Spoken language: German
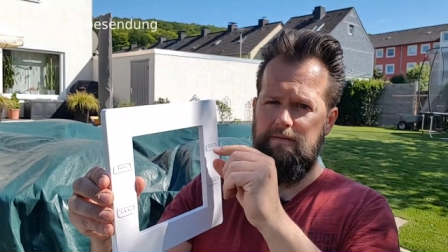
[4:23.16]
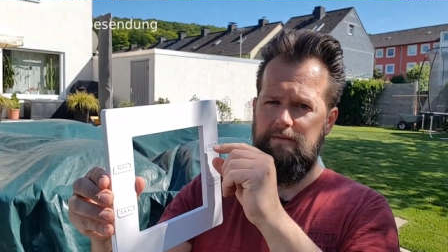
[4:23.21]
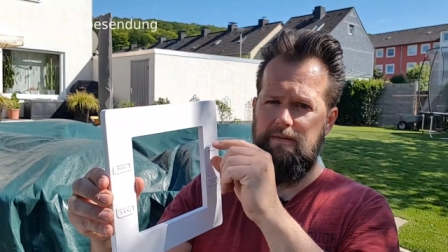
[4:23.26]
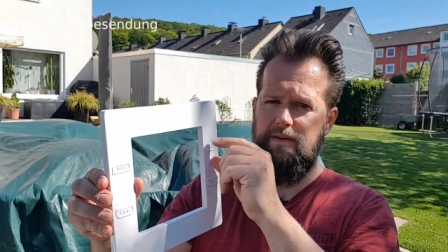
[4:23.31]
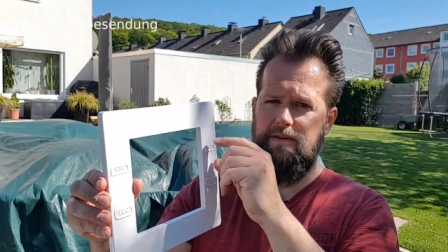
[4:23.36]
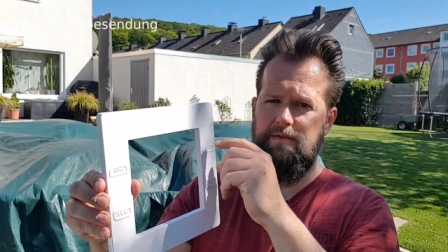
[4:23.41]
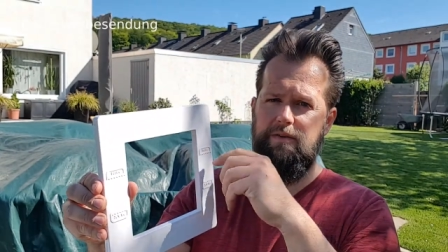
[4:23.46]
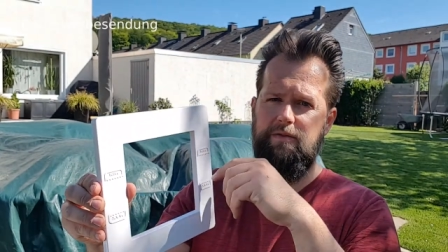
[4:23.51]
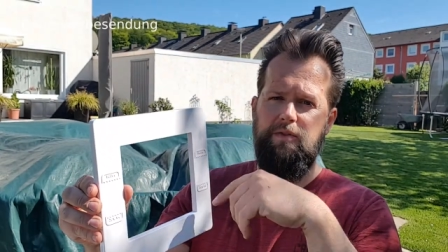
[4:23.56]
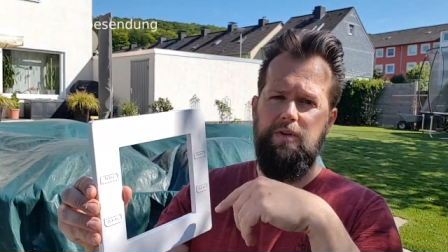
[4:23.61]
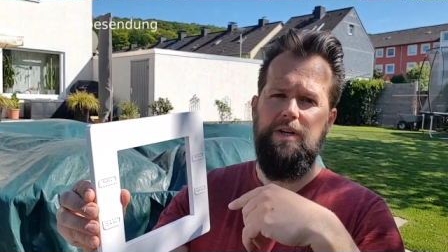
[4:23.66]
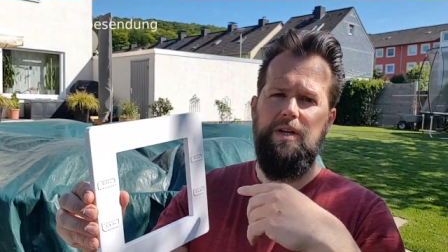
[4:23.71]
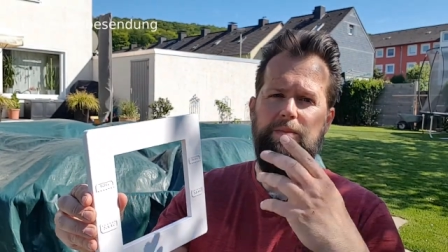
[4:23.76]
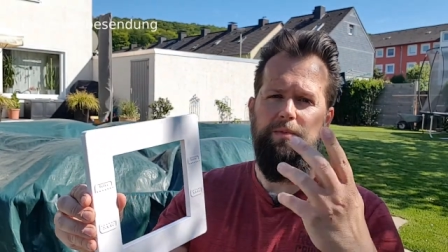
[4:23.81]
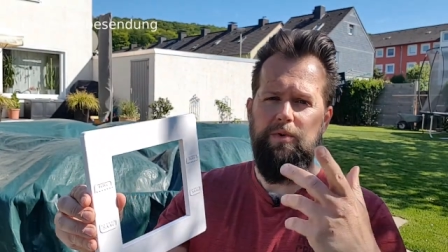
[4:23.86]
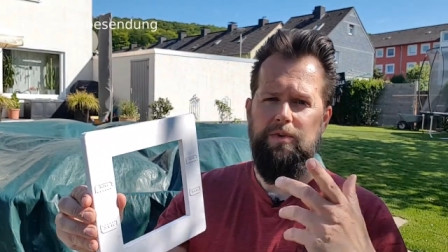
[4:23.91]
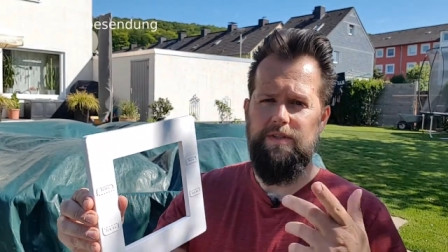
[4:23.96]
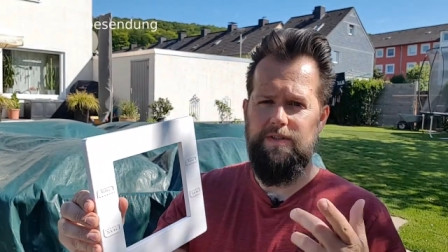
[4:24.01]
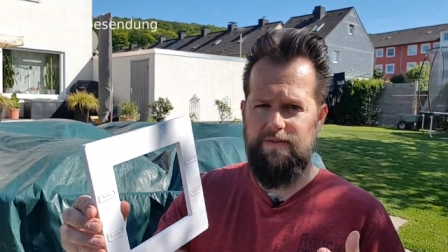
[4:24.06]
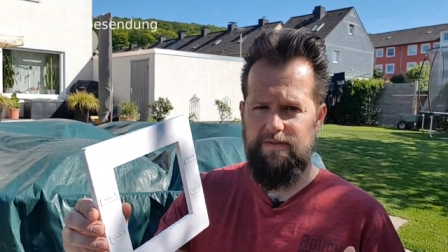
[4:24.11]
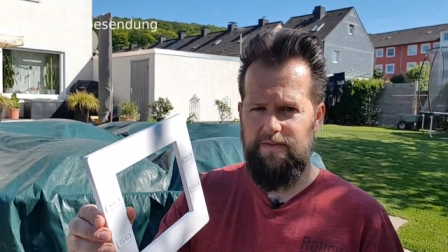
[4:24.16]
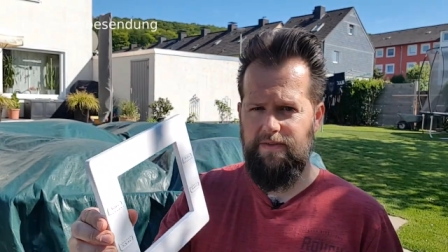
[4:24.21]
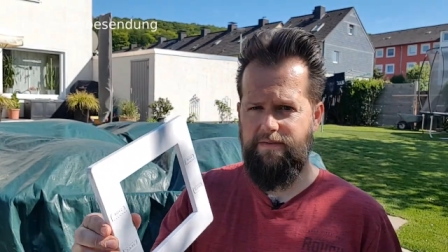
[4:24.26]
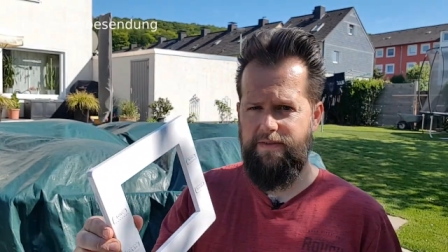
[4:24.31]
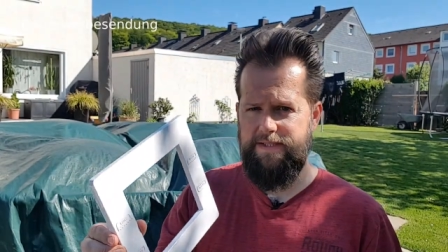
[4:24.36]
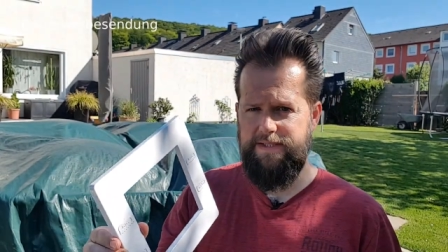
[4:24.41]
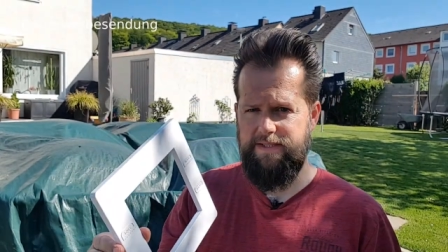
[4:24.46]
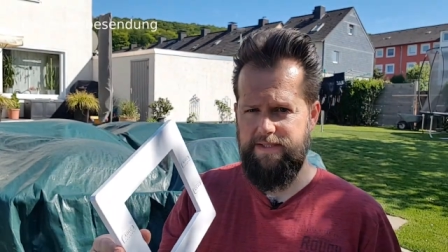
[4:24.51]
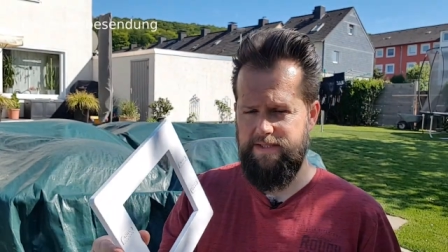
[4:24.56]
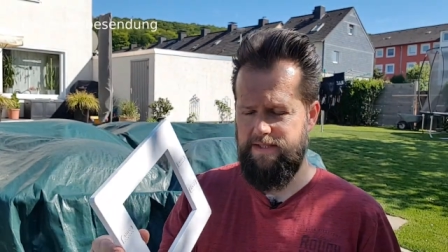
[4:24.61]
weil wir wollen ja möglichst viel
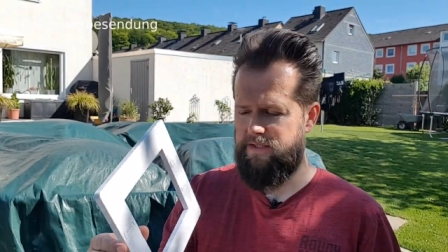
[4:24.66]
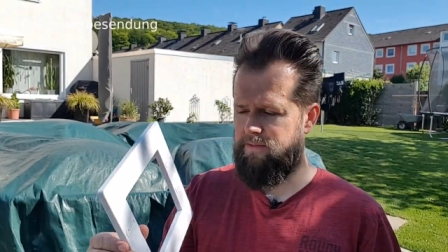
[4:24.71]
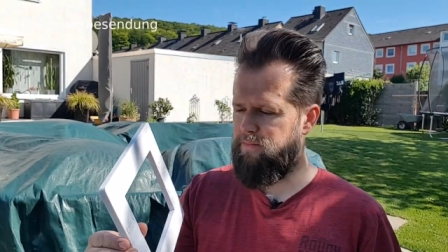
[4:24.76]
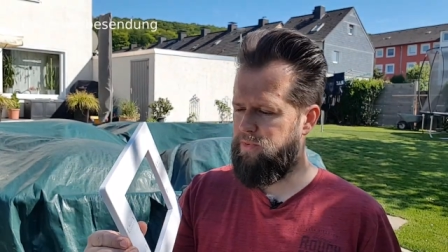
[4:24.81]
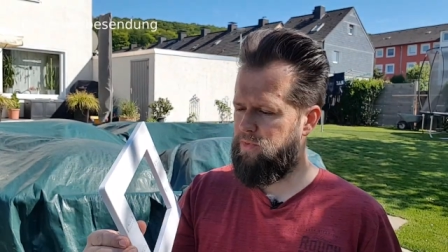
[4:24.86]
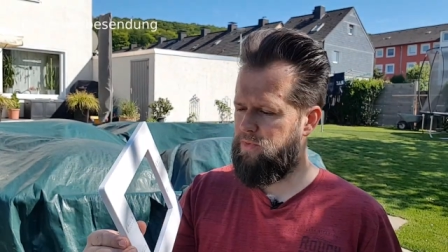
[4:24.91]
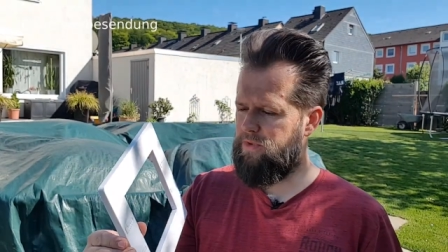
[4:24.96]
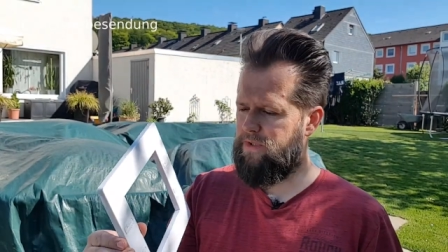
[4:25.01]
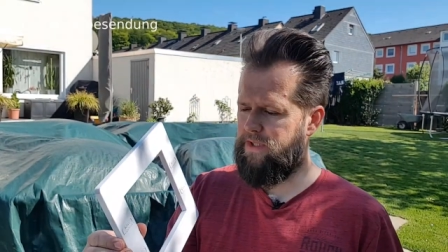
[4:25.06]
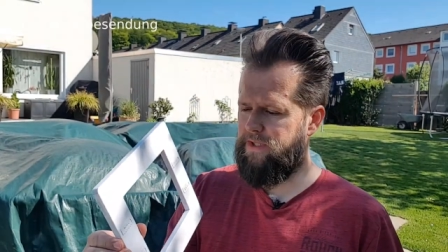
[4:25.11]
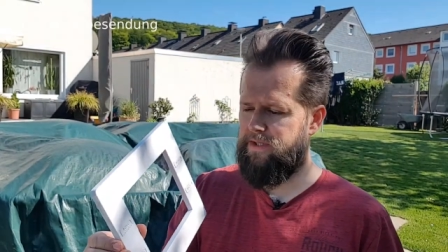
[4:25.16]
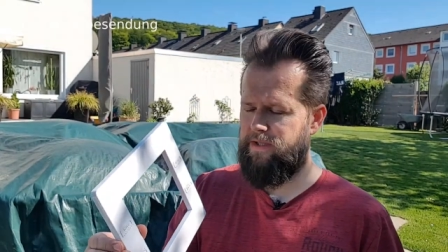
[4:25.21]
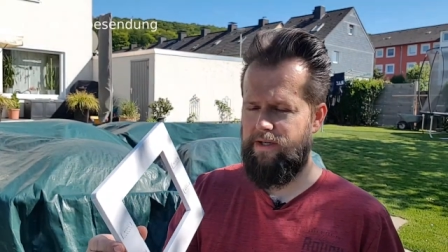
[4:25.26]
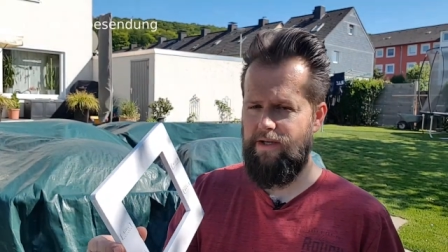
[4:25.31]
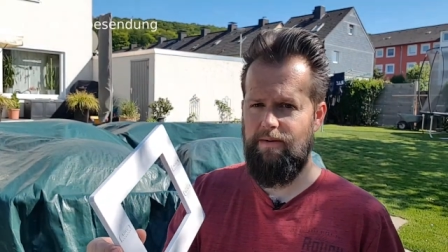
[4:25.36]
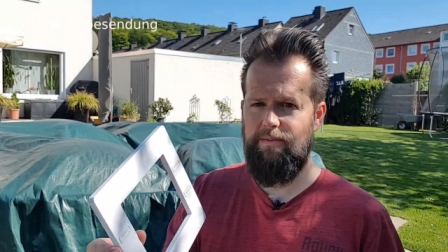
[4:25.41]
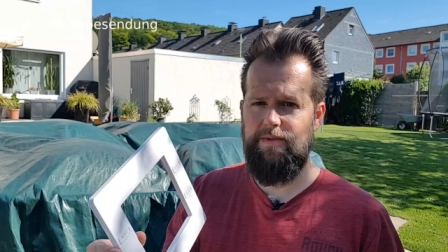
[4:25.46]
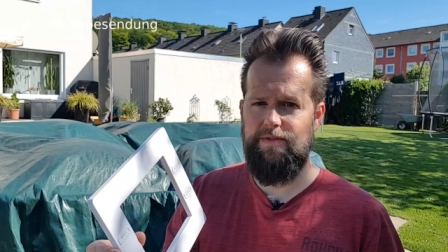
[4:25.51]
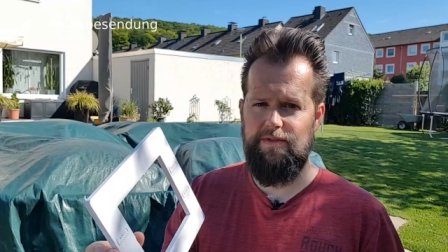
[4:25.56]
Wasser in dem Pool drin haben.